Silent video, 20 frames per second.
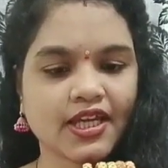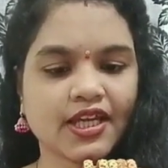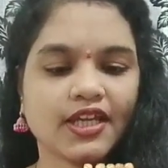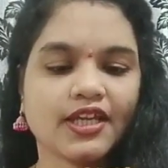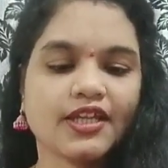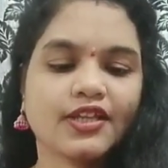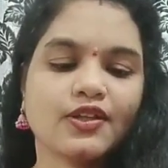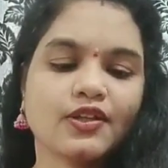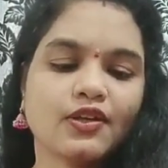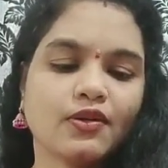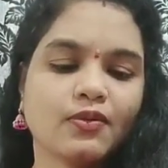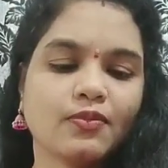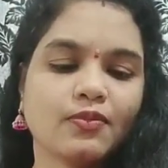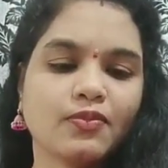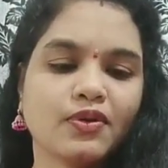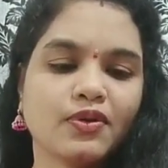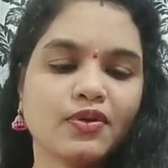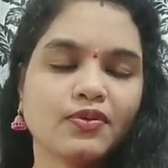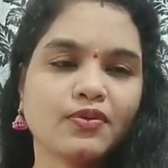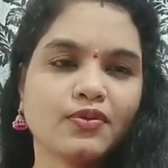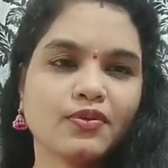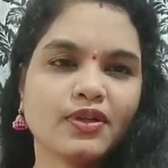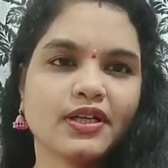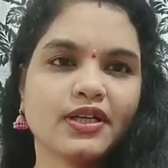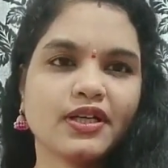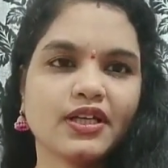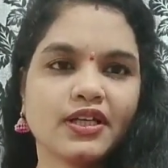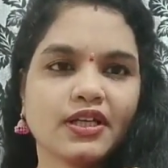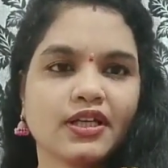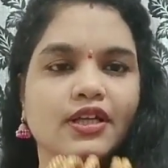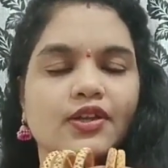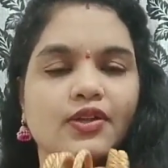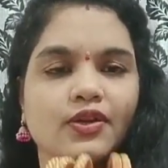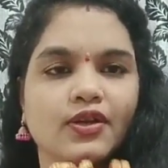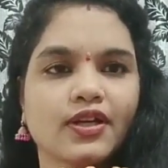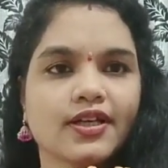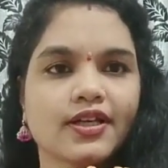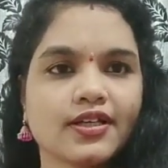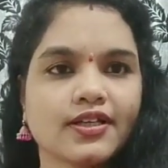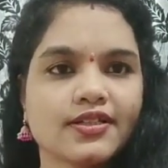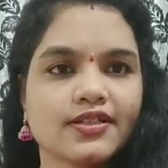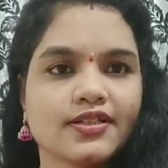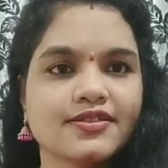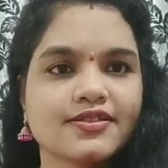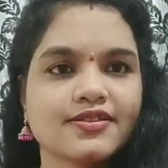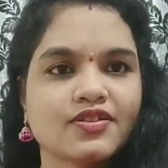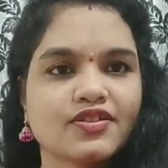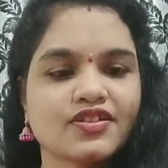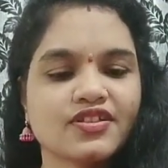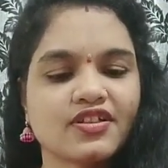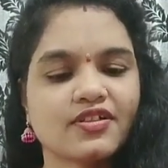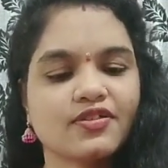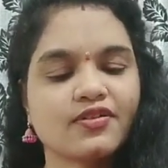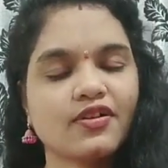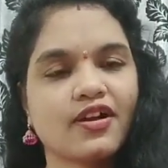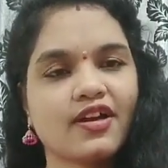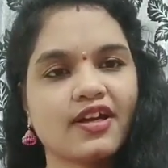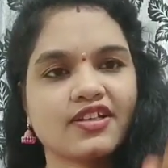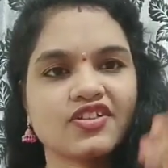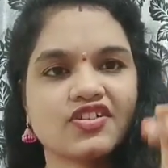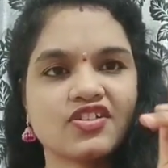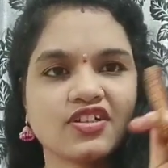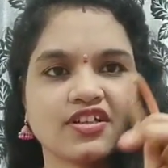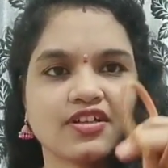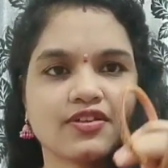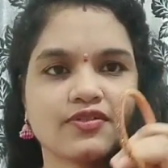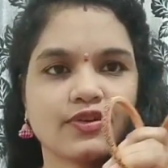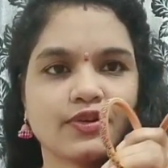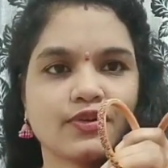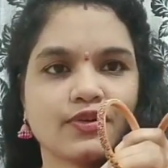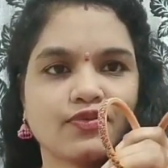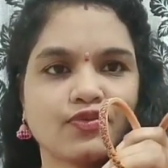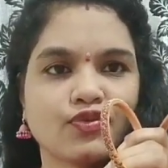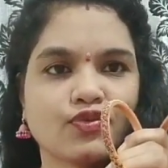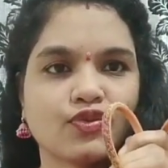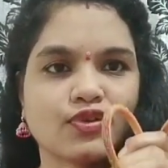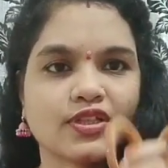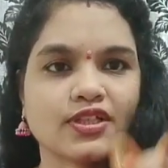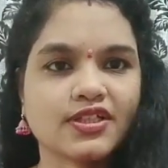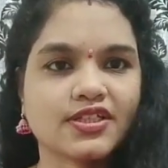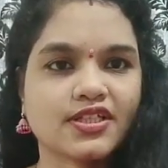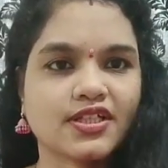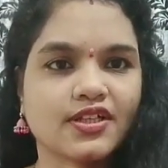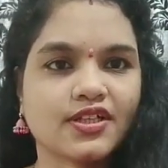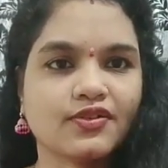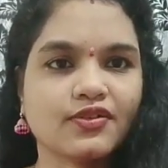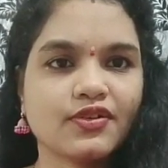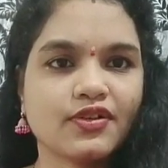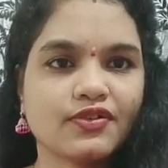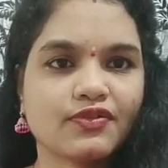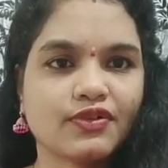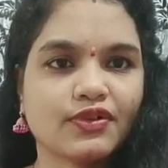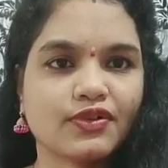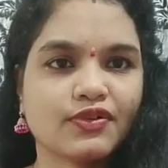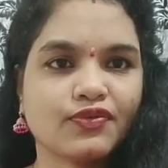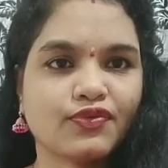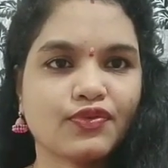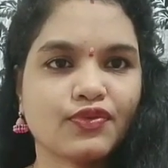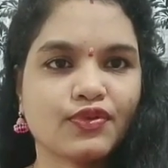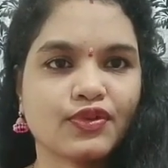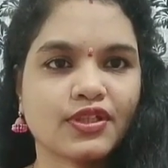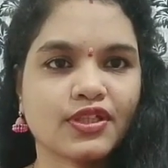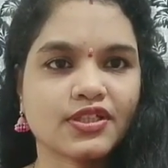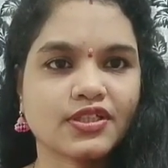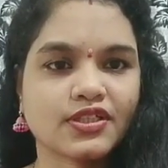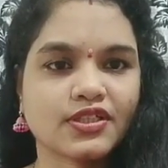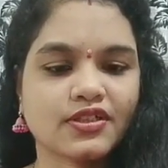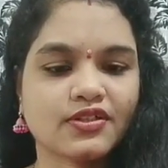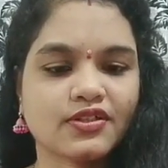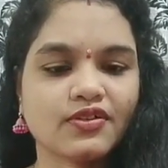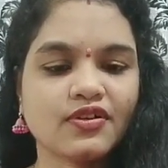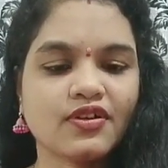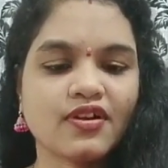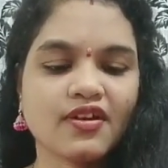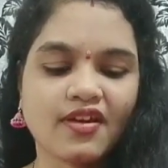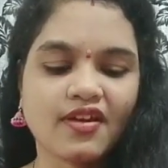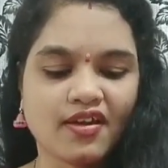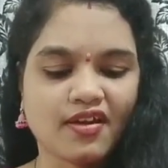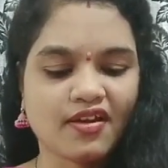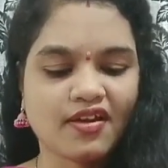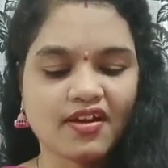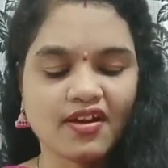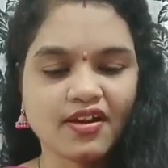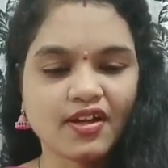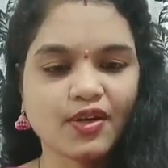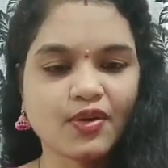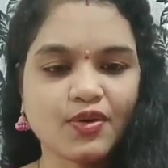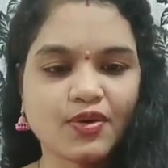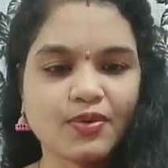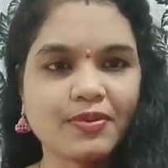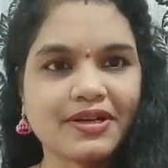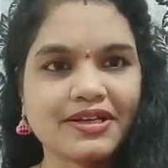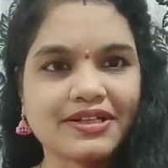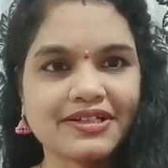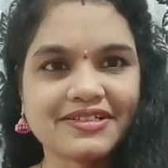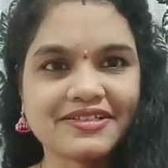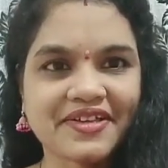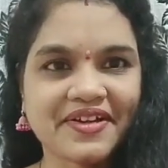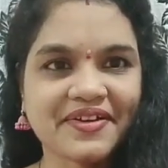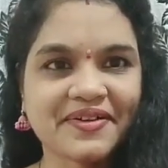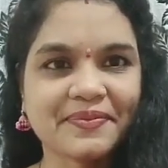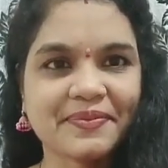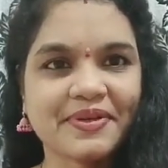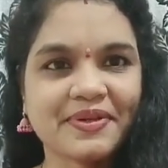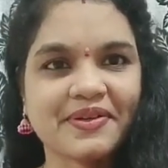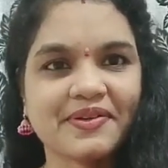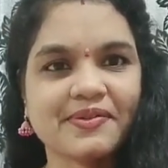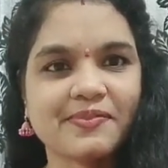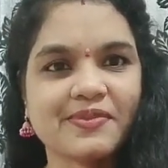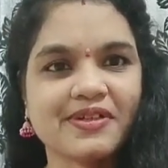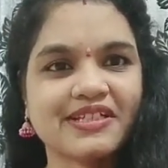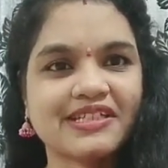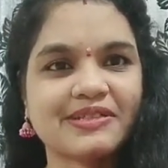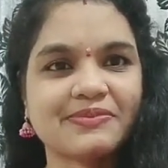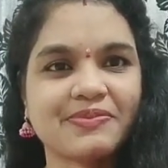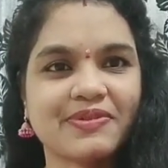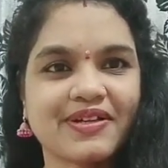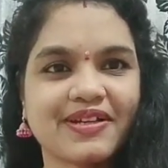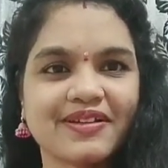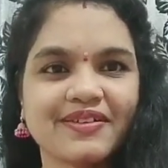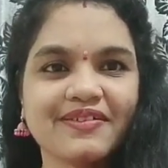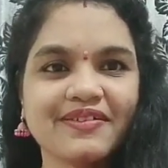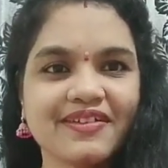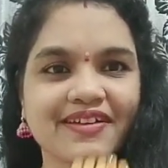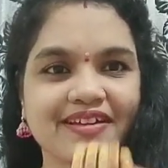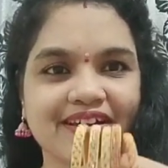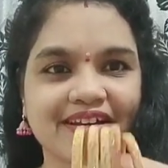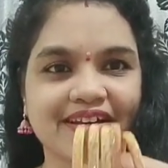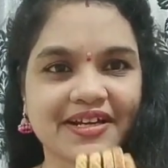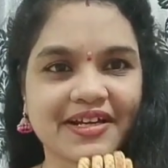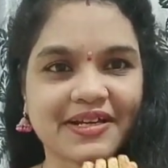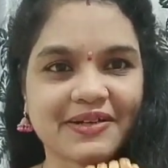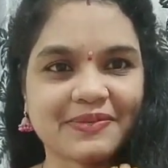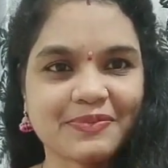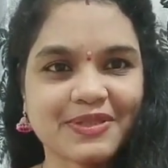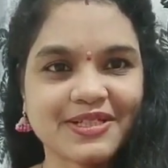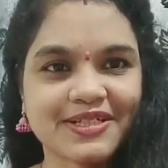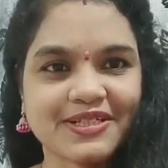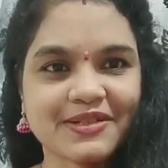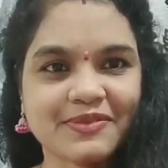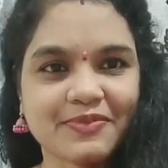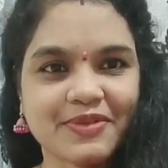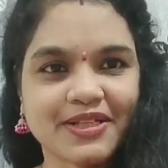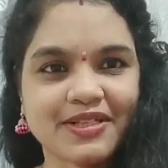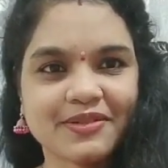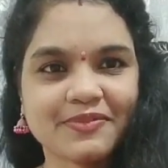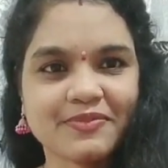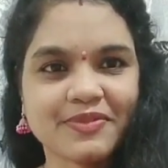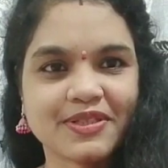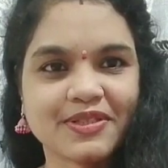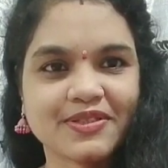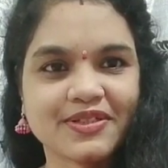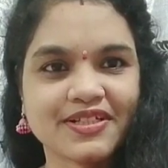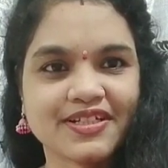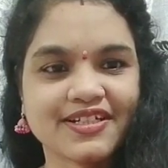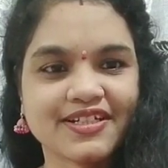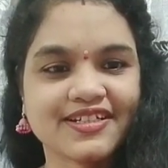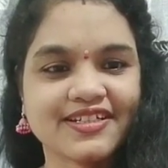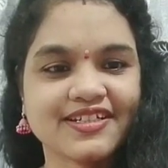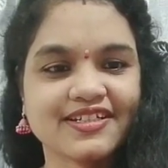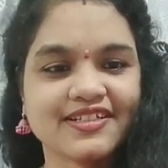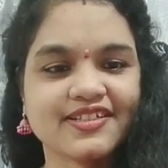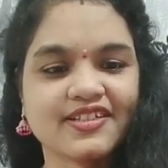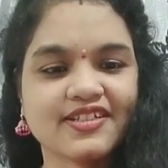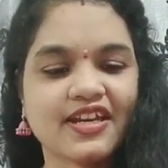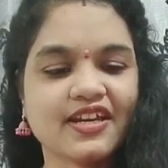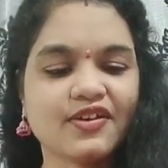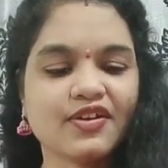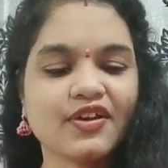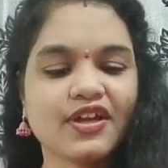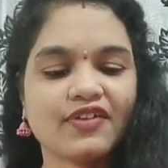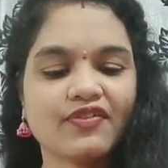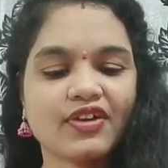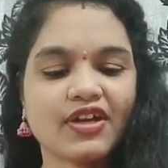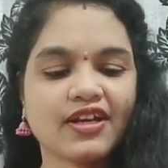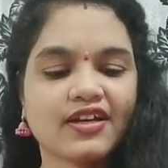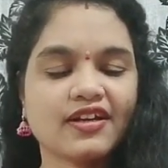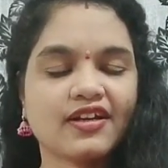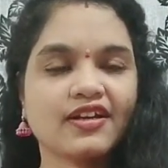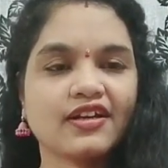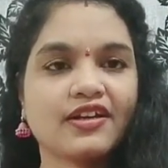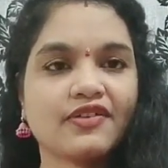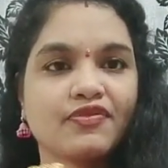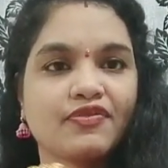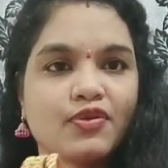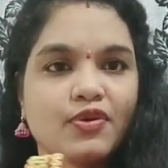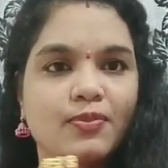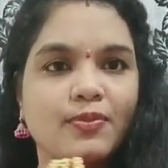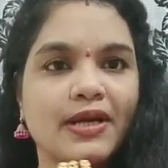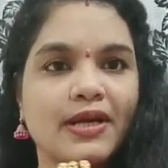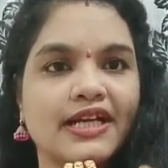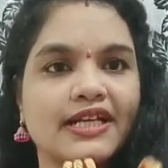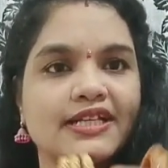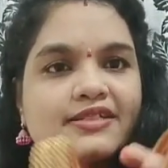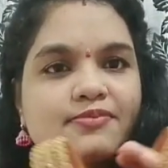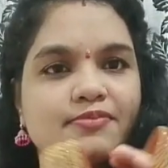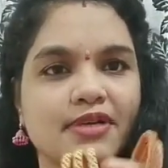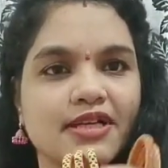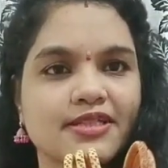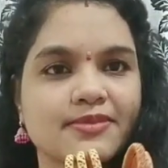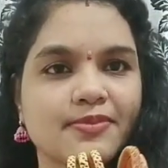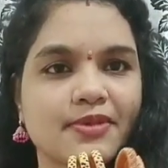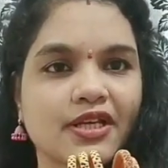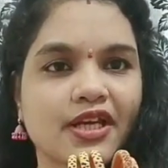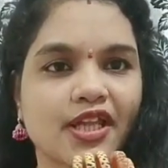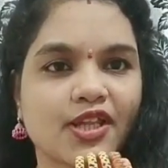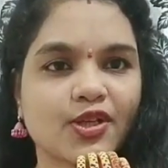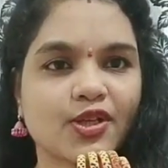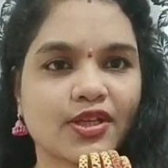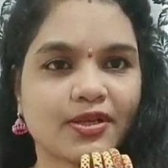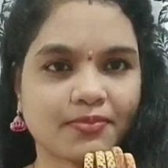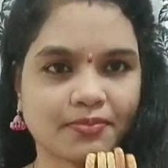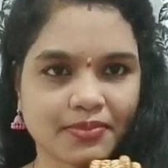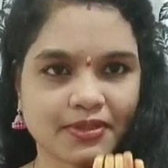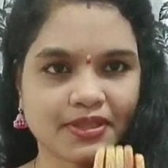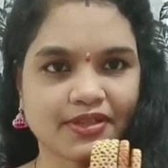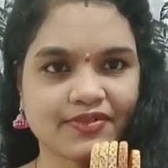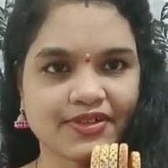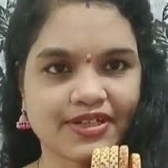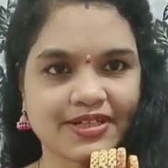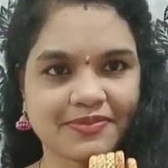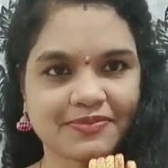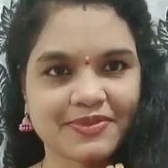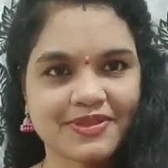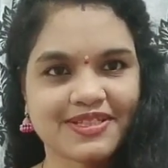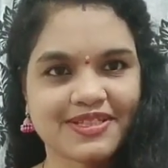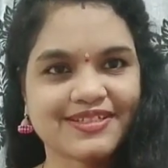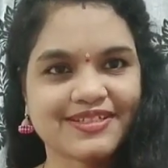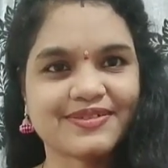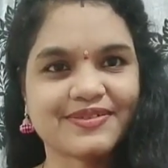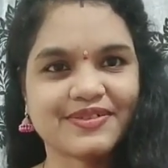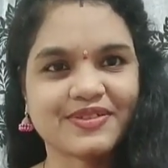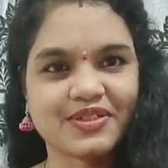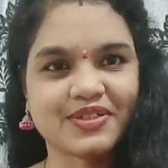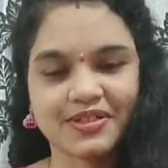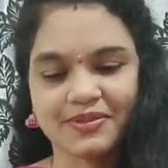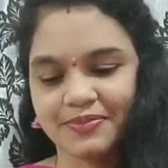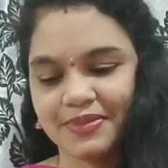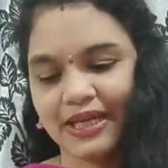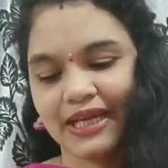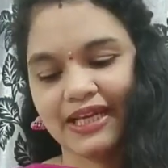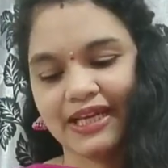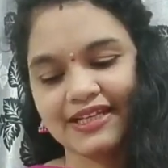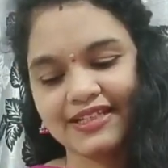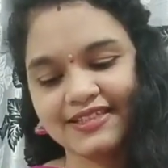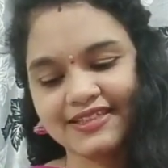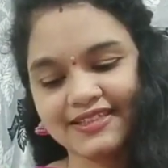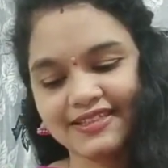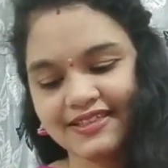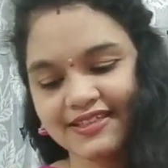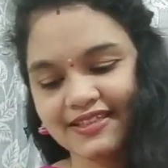ఇందులో బ్లూ రెడ్ ఇంకేదో కలర్ తీసుకొచ్చారు యాక్చువల్గా ఇవి కూడా ఫోర్ తెచ్చారు ఇవి కూడా ఫోర్ తెచ్చారు కానీ కొన్ని బ్యాంగిల్స్ ఎక్కడ పెట్టాను మర్చిపోయాను కనిపించినవి మాత్రం మీతో షేర్ చేస్తున్నాను ఇవి హండ్రెడ్కి ఫోర్ బ్యాంగిల్స్ మా హస్బెండ్ ఏదో టెంపుల్కి వెళ్ళినప్పుడు తీసుకొచ్చారు ఈ బ్యాంగిల్స్